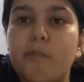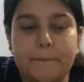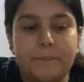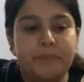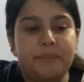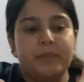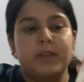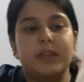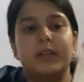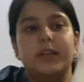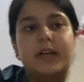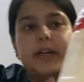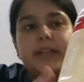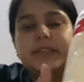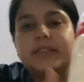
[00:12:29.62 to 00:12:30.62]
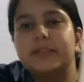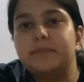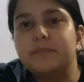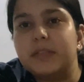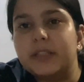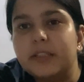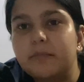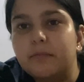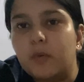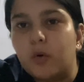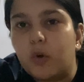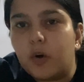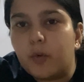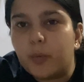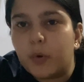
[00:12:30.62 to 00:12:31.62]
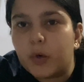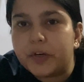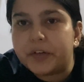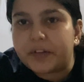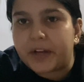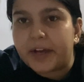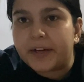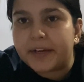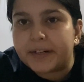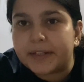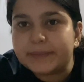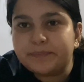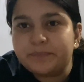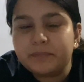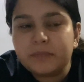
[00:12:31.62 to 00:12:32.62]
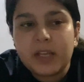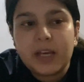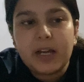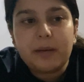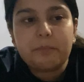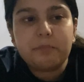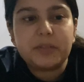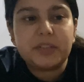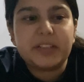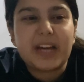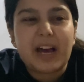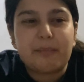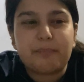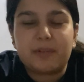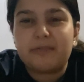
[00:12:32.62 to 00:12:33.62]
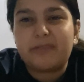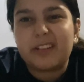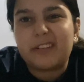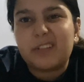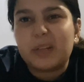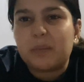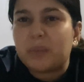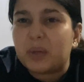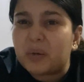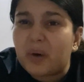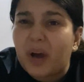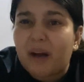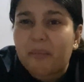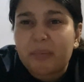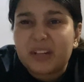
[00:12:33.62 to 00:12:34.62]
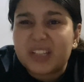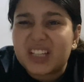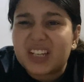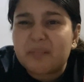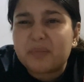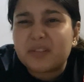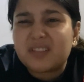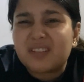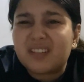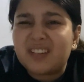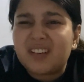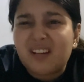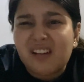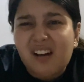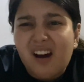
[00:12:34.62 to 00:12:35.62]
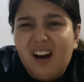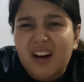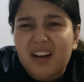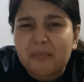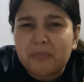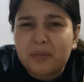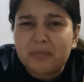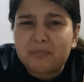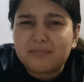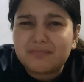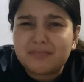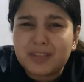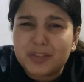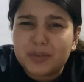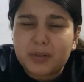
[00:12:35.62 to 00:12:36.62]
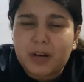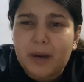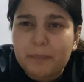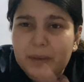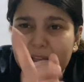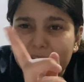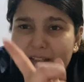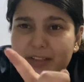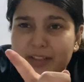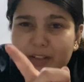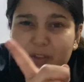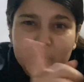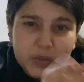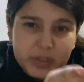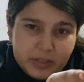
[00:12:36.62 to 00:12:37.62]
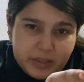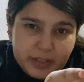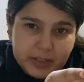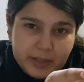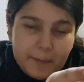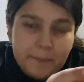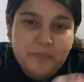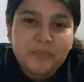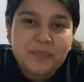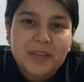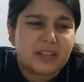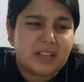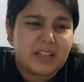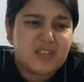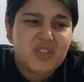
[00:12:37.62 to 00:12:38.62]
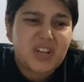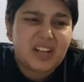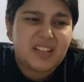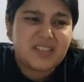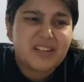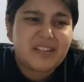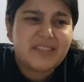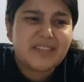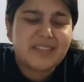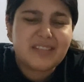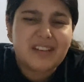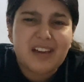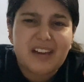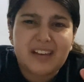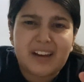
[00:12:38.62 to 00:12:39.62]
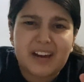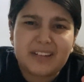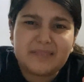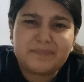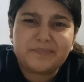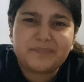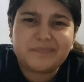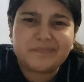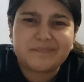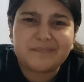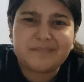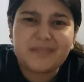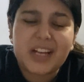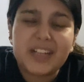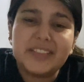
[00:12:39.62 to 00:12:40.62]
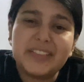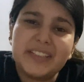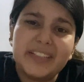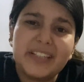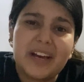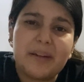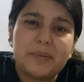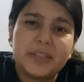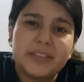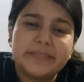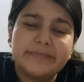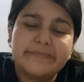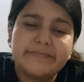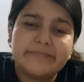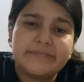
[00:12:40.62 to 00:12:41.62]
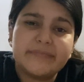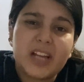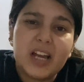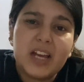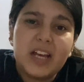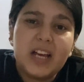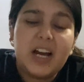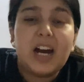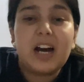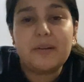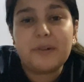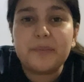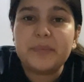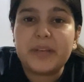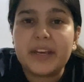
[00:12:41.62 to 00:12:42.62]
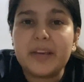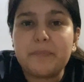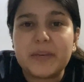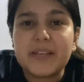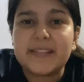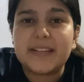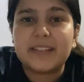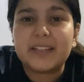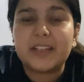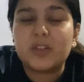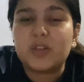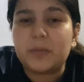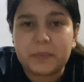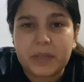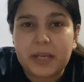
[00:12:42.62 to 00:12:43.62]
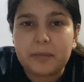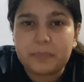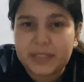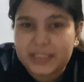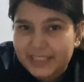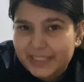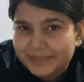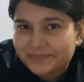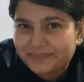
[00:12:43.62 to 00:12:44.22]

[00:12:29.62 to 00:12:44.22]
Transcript: गाइस मैंने मोवो मोवो ट्राई करा बट ये एप्पल फ्लेवर है मेरे को एप्पल इतना पसंद नहीं है यार मेरे, मेरे को हाँ, मैं इधर देख रही इधर देखना ये जली जली जैसा है यार ठीक है बट अब हम यही पी सकते हैं तो हम यही पीते हैं